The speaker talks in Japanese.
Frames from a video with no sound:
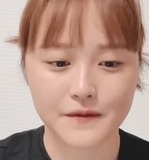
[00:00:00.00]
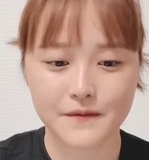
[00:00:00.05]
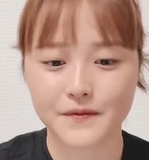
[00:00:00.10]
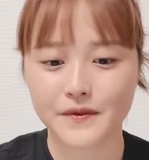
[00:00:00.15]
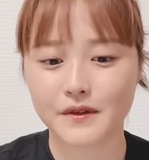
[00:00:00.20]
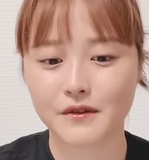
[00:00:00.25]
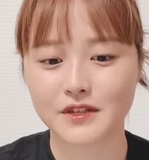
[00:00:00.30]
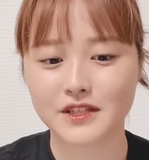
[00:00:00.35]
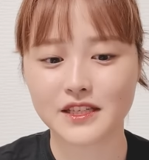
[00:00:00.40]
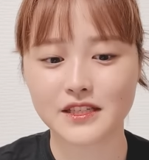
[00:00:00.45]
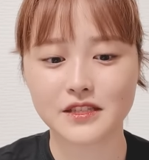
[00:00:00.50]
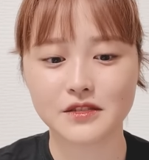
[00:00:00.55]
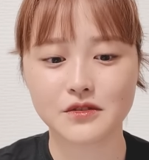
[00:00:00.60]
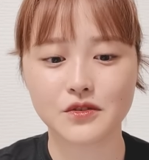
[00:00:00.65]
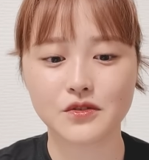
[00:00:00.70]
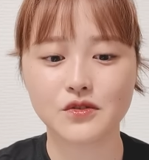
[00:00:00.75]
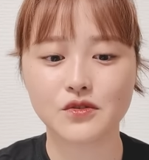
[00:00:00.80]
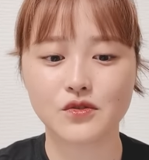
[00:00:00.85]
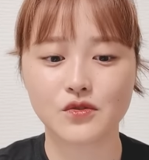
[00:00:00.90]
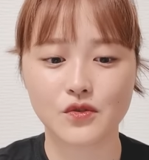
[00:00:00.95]
で、私
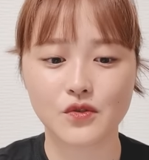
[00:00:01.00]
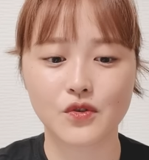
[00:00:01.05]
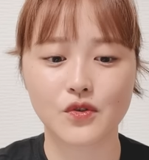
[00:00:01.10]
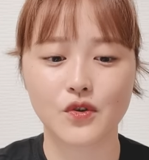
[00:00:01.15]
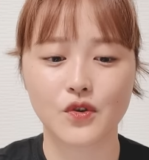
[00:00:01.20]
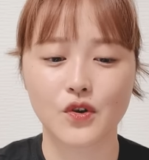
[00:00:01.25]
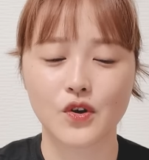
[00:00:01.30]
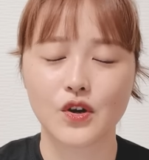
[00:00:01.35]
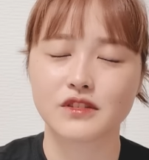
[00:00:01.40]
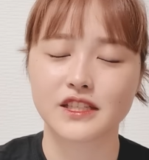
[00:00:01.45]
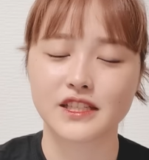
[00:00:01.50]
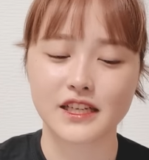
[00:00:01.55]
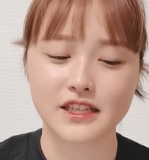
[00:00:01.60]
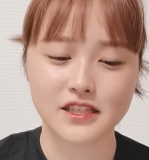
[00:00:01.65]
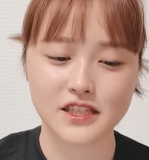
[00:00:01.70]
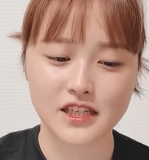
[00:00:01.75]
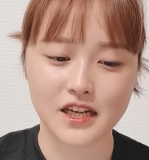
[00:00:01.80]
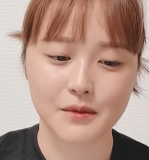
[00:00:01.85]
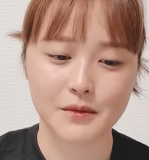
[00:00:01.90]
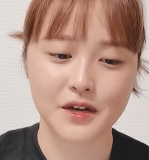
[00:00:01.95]
ちょっと下
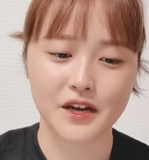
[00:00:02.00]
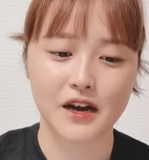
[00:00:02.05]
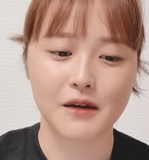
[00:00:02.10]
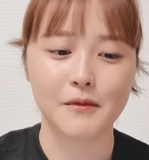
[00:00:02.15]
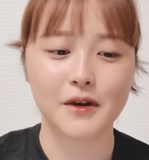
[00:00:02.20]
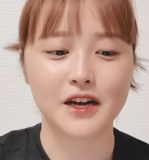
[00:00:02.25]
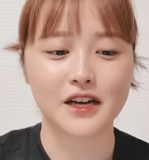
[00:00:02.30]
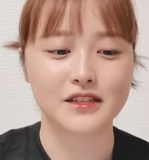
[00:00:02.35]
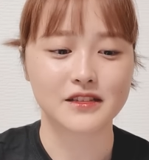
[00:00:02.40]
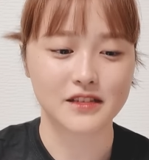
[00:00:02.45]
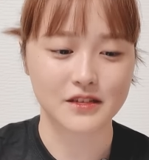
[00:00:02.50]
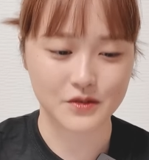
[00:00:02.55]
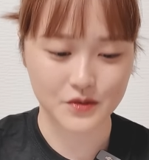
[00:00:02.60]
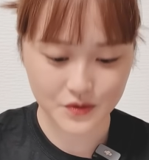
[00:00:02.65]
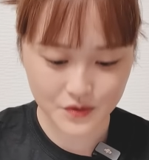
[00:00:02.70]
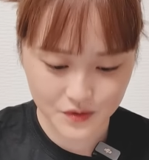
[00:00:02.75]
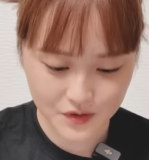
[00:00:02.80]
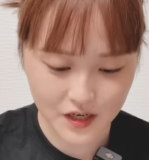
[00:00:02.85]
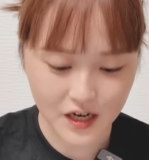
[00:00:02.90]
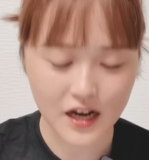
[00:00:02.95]
調べが甘かったと
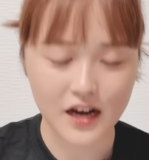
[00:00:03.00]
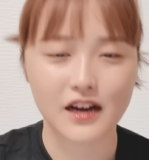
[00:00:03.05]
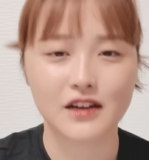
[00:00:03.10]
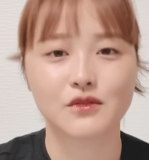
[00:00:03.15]
いうか、